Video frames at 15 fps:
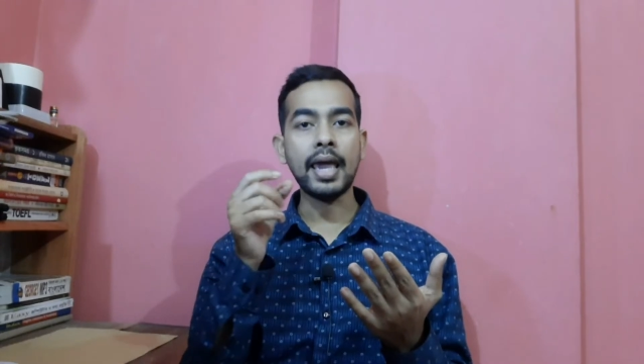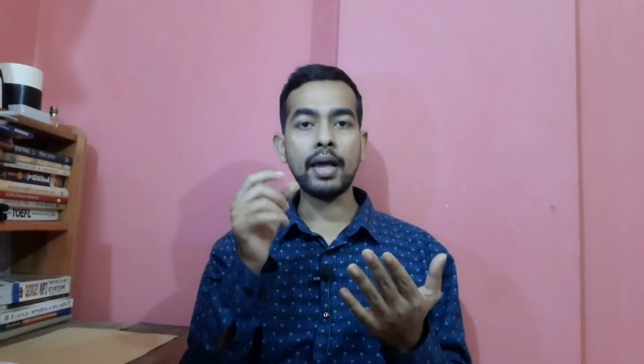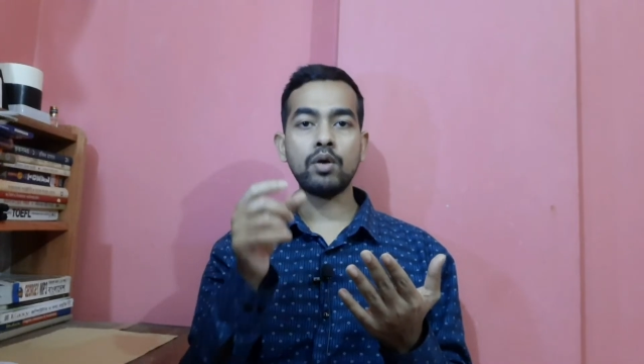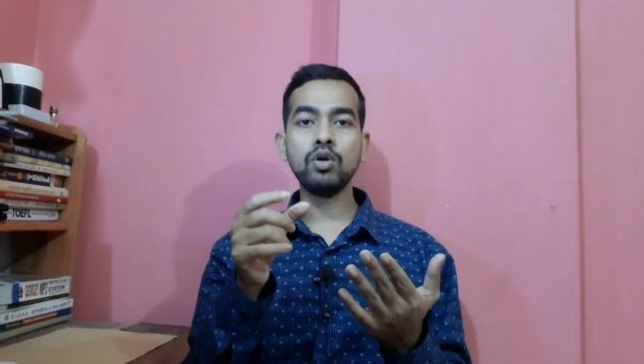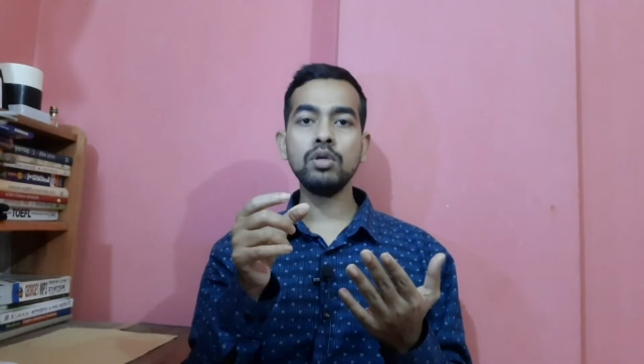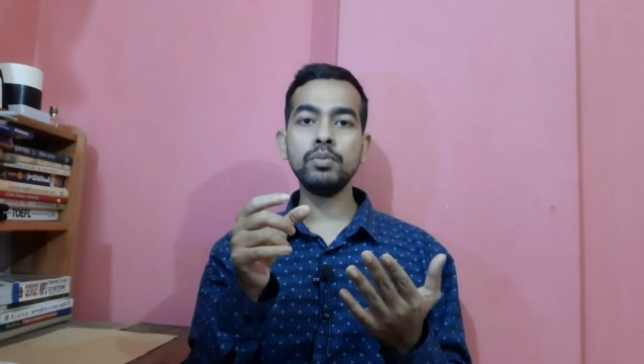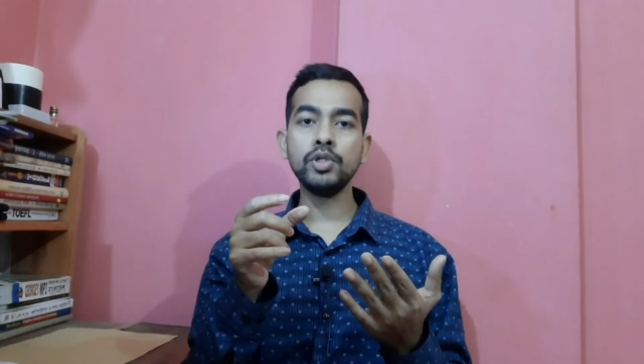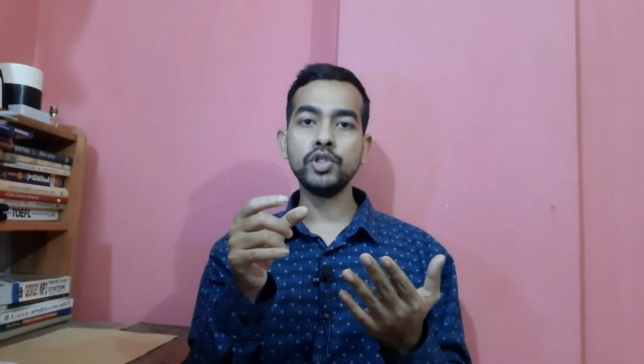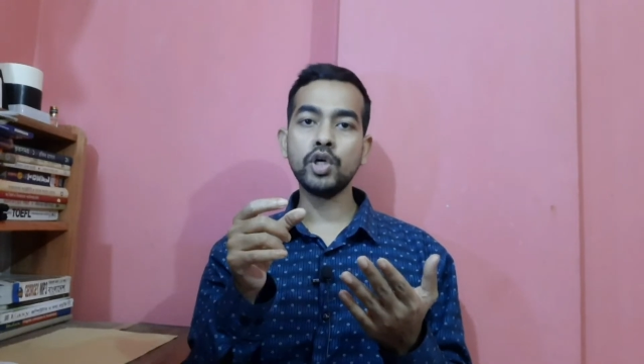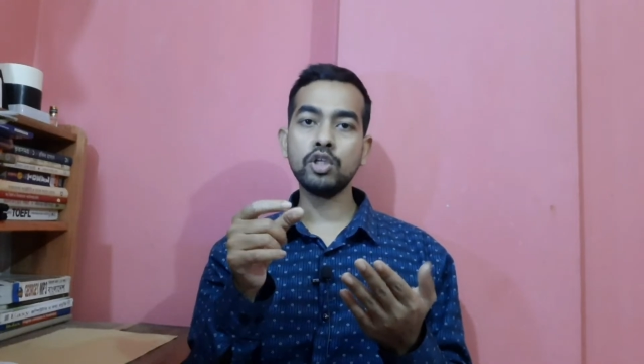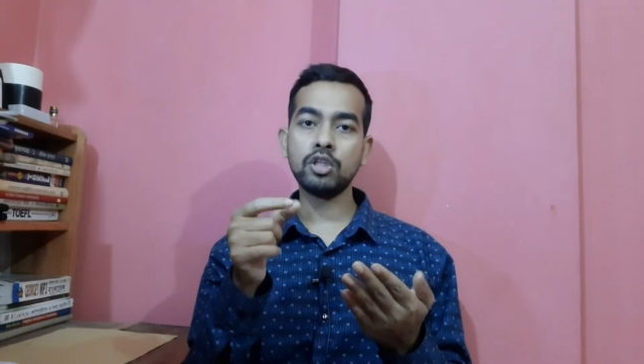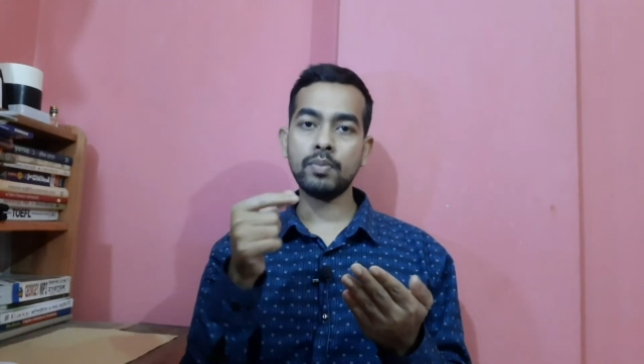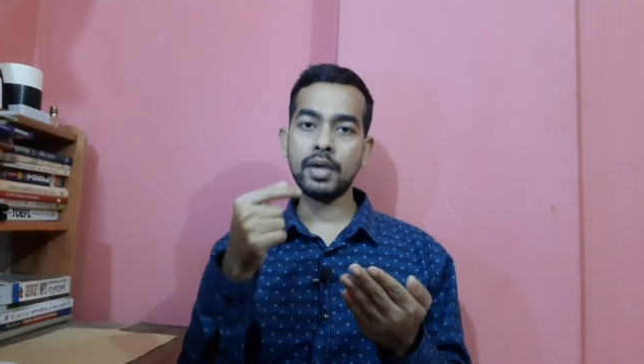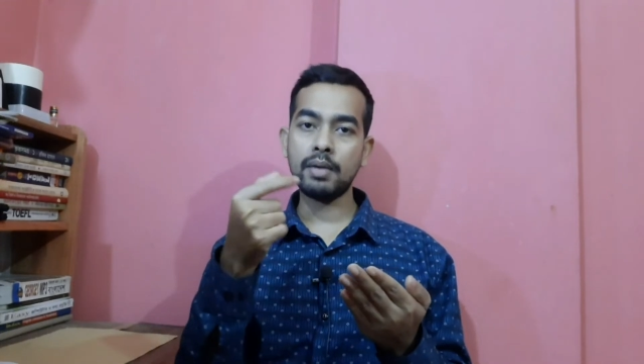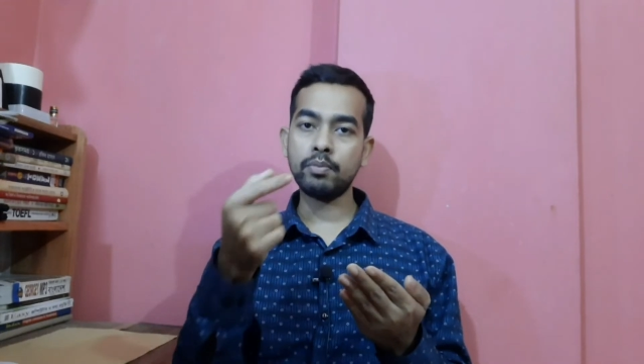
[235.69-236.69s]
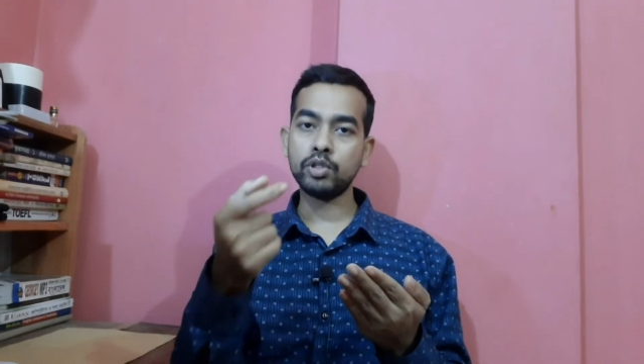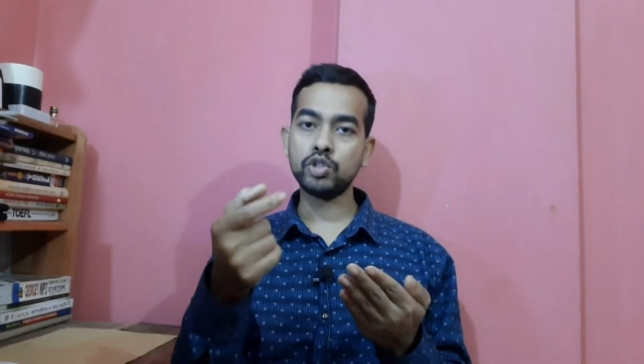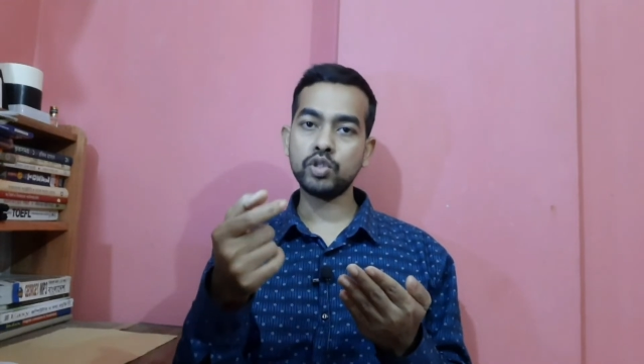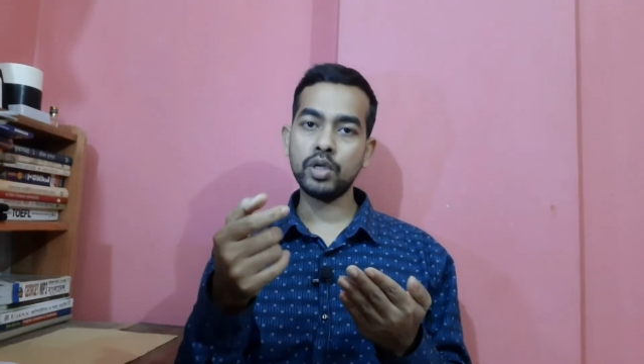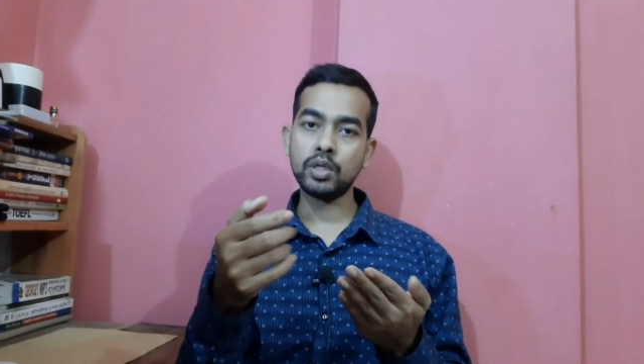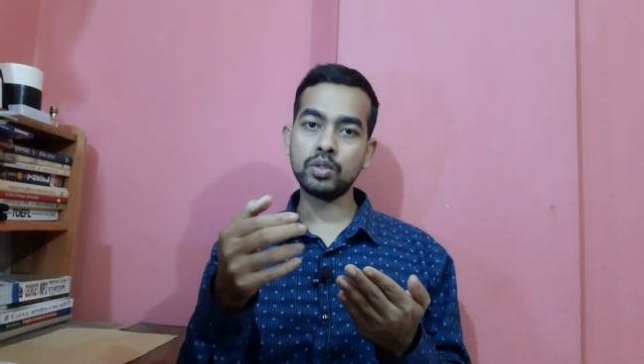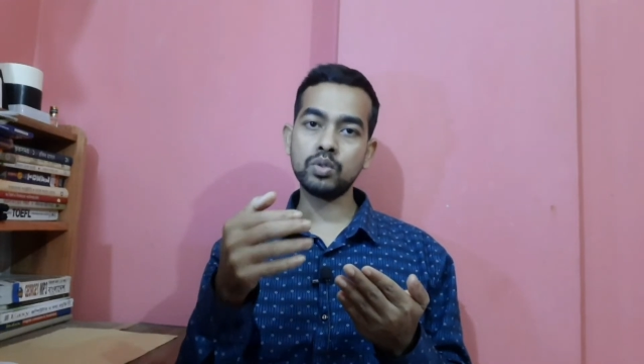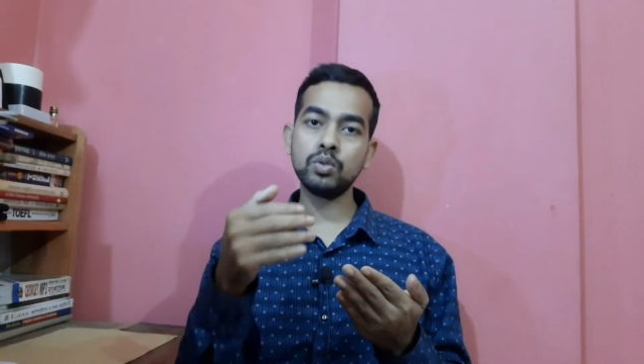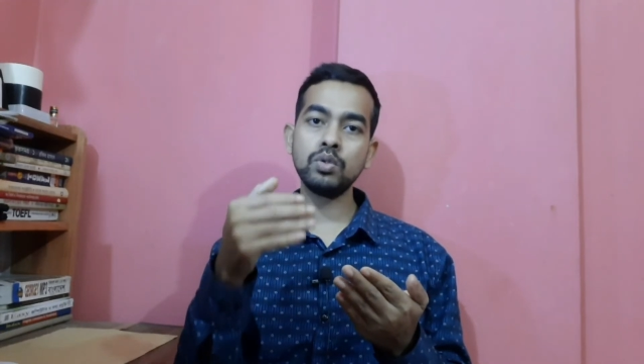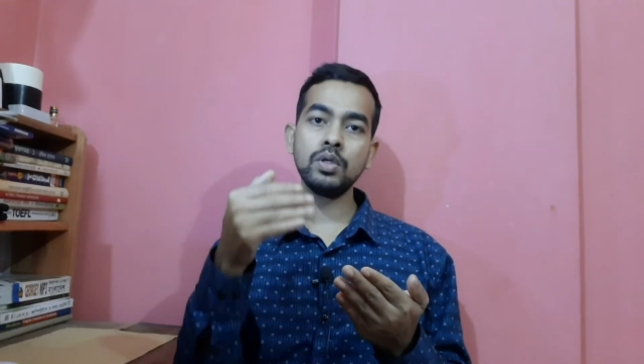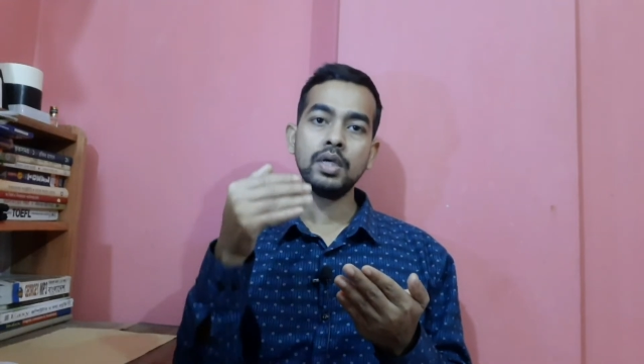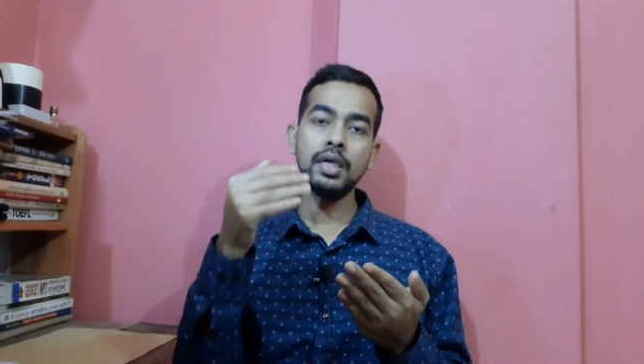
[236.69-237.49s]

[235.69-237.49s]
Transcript: একই বিষয় তবে এই বছর একটু